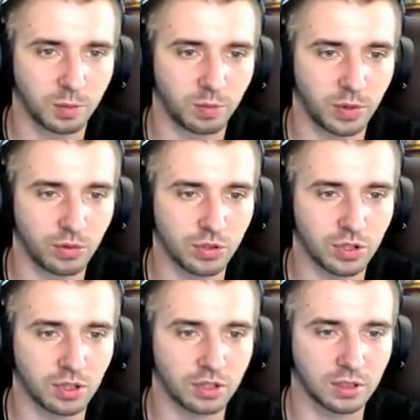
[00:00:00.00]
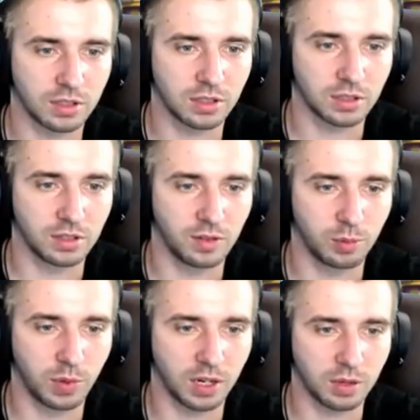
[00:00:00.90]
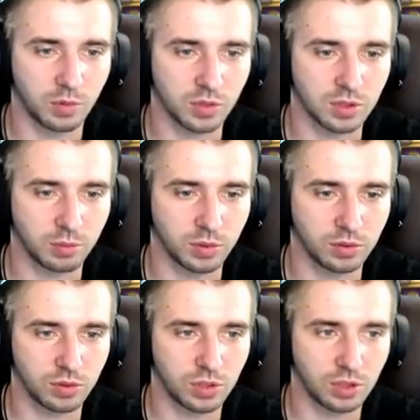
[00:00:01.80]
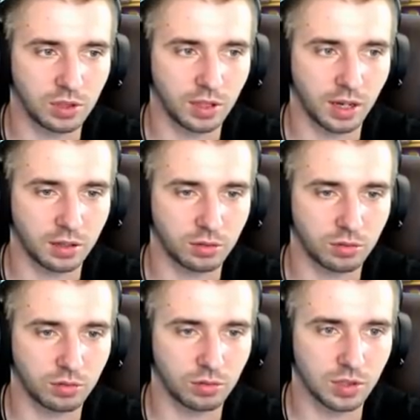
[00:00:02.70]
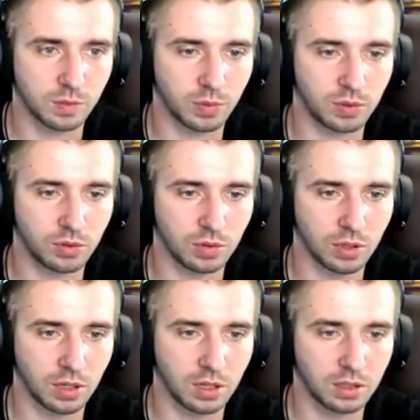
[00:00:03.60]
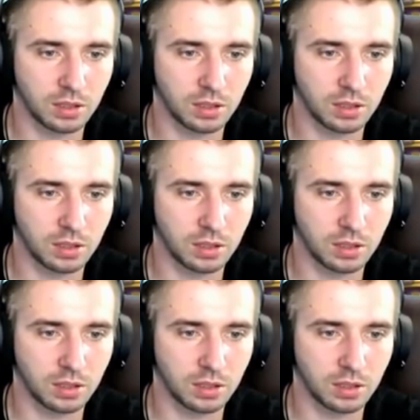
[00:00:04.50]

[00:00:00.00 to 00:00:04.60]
плюшки с одного пака можно получить. Так, тут у нас пятерка.